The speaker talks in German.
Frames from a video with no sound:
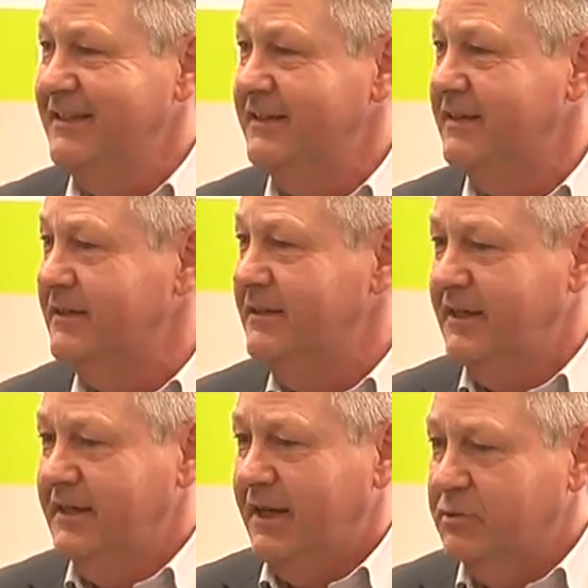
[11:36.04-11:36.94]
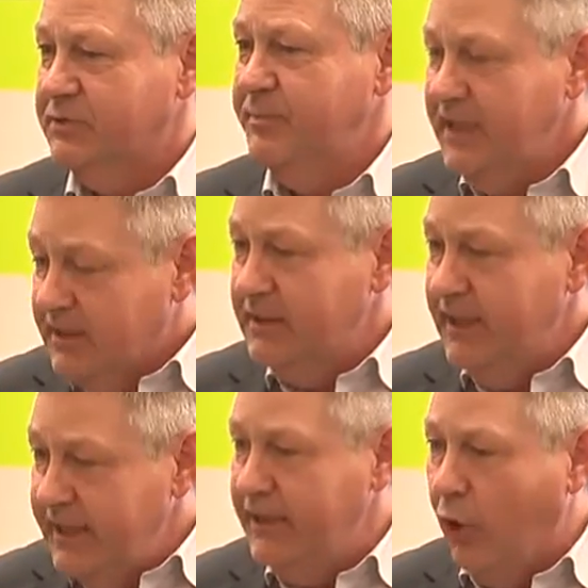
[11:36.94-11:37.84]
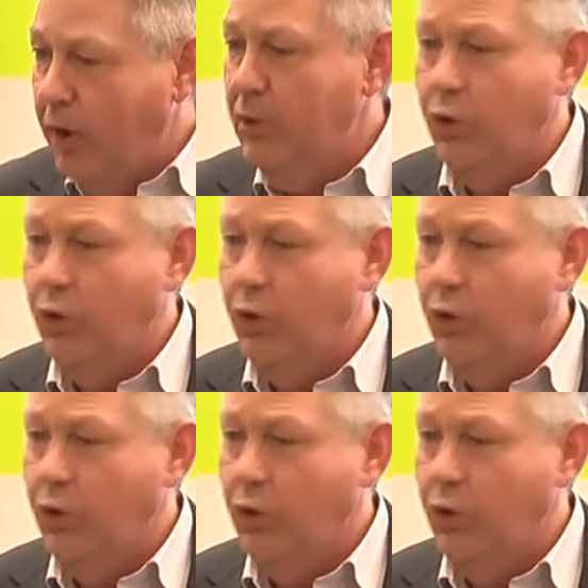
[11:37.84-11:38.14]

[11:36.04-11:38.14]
ja, aber es spielt eine enorme